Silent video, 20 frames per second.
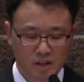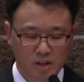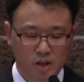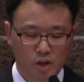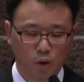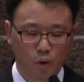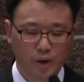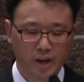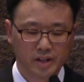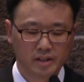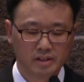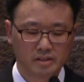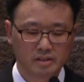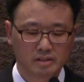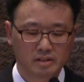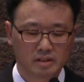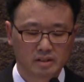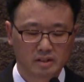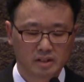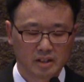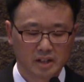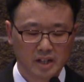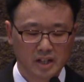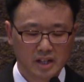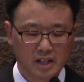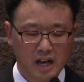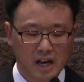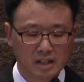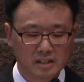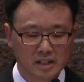교회는 이
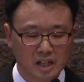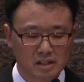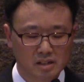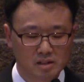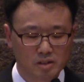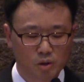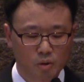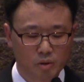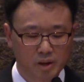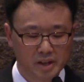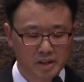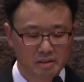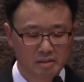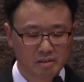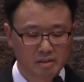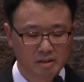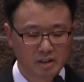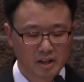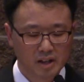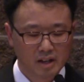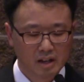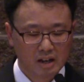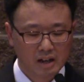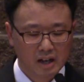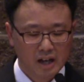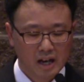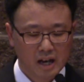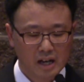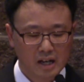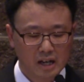강단을 통하여
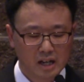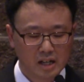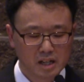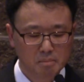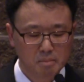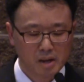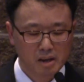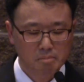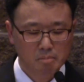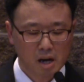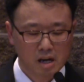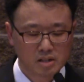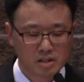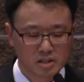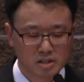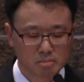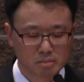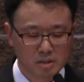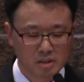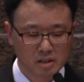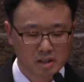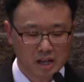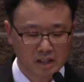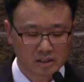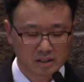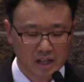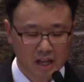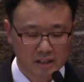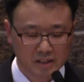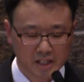하나님의 말씀을
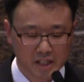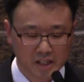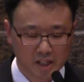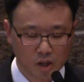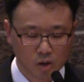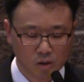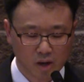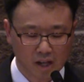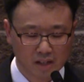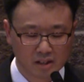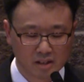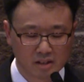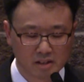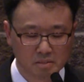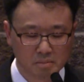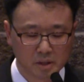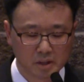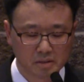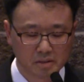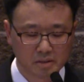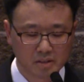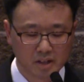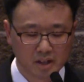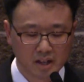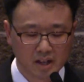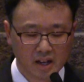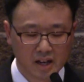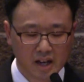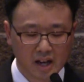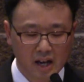제대로 안 들으면
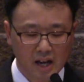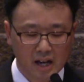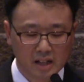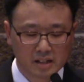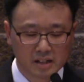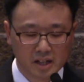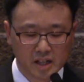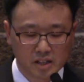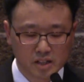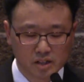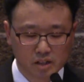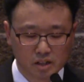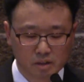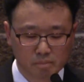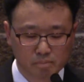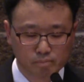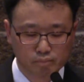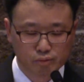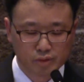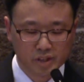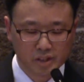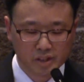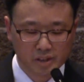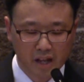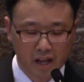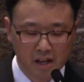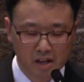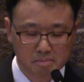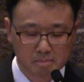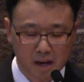하늘에서 불이
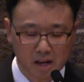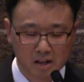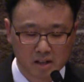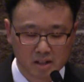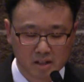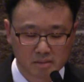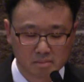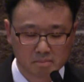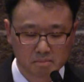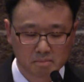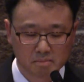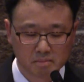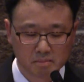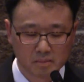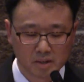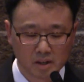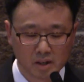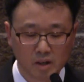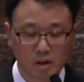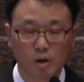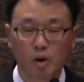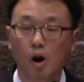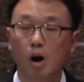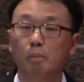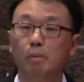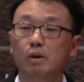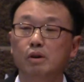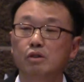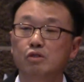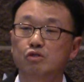내릴 만큼
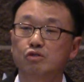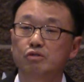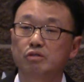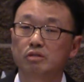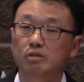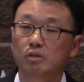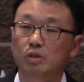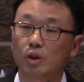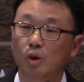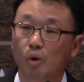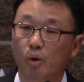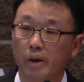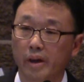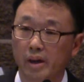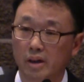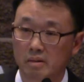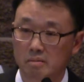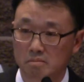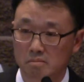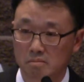겁을 주는 교회.